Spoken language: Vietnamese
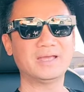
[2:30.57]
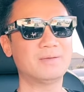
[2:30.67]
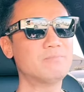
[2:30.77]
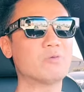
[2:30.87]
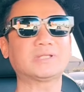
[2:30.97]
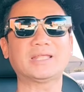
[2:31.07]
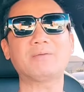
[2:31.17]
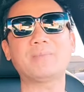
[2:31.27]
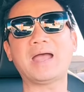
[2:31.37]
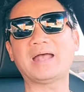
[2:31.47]
1 tây
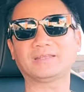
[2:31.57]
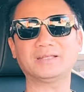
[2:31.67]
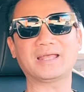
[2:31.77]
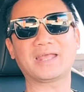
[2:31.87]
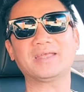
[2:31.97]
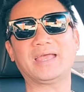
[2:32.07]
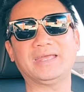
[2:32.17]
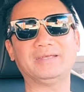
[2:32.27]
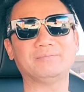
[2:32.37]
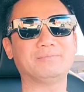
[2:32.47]
tháng 3 tức là cái
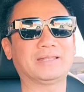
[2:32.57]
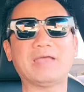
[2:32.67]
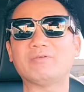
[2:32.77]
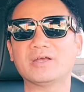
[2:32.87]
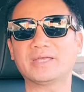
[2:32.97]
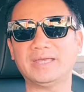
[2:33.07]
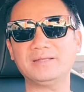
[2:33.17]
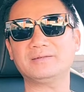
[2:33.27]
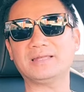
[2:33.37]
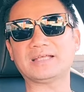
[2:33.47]
ngày mà theo dự kiến
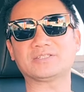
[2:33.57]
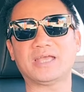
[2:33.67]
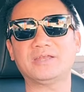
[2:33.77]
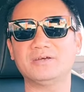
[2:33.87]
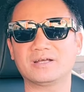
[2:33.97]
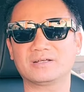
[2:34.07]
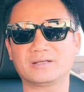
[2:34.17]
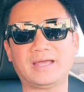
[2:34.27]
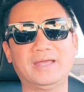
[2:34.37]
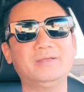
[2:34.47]
là sẽ đưa
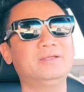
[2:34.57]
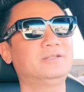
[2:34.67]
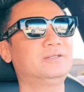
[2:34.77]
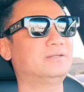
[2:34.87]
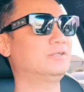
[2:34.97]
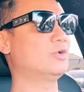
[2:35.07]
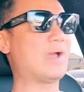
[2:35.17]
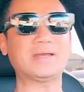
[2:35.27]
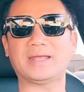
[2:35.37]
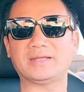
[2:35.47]
cái vụ
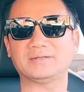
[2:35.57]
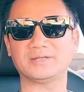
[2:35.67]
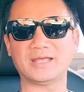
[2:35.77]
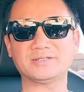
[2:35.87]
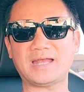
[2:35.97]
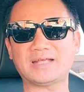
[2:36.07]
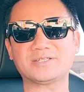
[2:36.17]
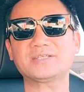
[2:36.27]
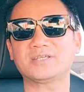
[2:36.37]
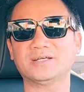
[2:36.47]
án này để ra
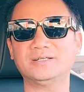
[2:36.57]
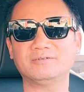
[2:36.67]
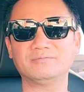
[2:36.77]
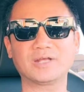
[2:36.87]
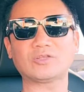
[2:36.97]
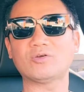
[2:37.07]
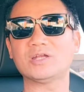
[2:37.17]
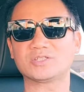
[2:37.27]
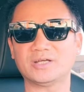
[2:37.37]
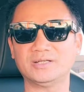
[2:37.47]
xét xử cái tội
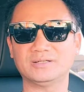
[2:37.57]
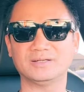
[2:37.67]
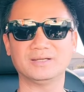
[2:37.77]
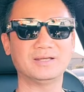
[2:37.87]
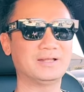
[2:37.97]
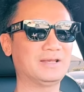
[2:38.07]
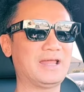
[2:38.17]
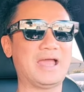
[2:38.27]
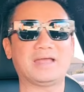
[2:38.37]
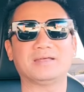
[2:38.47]
hình sự
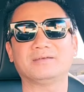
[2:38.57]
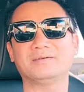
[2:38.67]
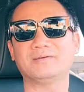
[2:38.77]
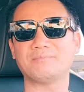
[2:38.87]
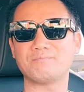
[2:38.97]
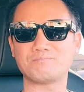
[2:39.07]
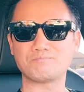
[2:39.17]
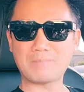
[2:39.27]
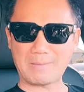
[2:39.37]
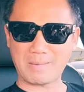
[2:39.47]
là
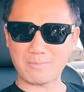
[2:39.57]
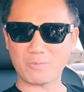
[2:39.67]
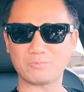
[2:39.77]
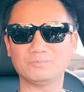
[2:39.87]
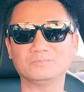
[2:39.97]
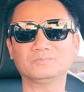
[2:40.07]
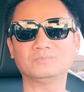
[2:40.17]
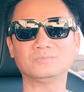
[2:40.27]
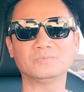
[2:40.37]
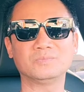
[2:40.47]
331
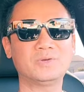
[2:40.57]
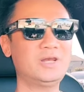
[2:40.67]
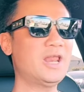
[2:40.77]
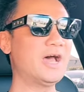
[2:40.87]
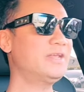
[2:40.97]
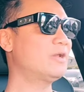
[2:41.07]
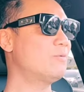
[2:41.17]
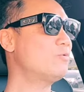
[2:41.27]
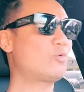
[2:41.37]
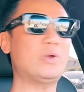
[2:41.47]
lợi
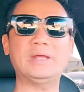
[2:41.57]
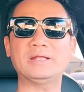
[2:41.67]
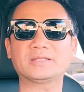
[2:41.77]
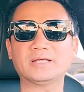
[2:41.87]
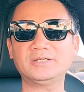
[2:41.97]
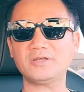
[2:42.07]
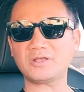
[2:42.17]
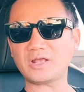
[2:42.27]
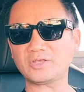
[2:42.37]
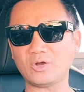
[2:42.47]
dụng quyền tự do
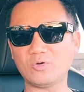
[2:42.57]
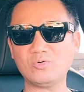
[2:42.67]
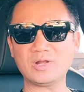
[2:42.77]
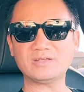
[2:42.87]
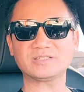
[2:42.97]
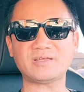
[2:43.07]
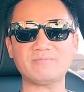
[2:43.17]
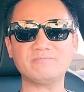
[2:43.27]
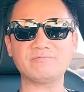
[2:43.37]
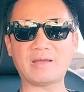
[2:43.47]
dân chủ để
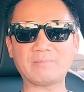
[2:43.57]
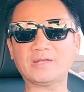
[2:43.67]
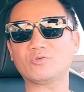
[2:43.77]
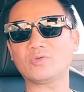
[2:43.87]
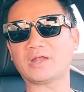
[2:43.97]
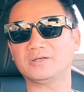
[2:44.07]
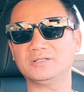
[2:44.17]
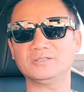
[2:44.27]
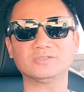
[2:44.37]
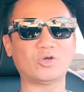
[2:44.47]
xâm phạm đến của nhà
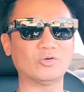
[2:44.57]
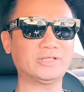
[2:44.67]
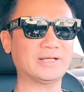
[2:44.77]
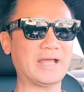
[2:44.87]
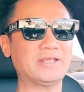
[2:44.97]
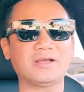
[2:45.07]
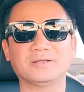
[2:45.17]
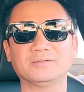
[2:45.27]
nước tổ chức cá nhân